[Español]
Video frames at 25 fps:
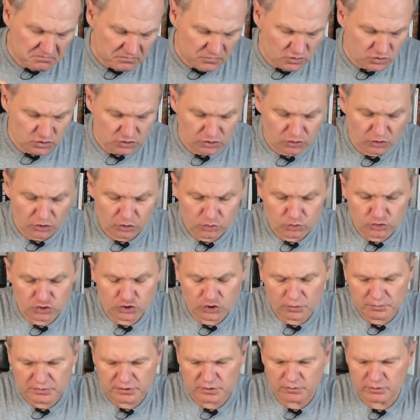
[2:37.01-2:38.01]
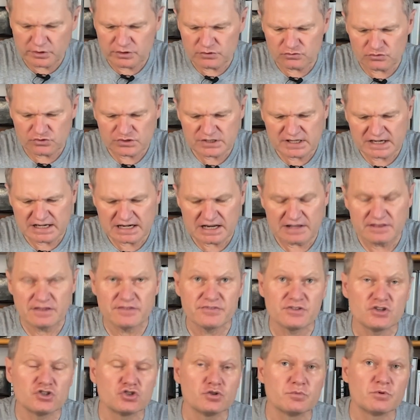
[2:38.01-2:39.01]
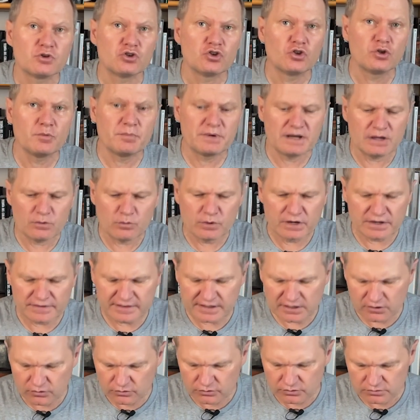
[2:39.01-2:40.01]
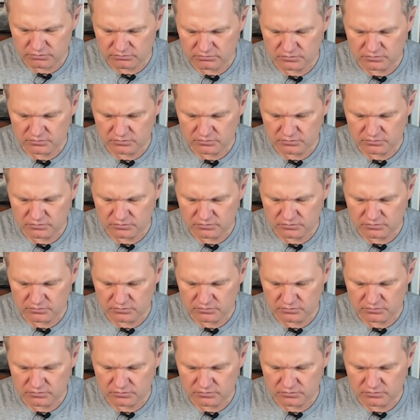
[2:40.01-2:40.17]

Yo no lo uso, pero bueno, se agradece sobre todo para guardarlo.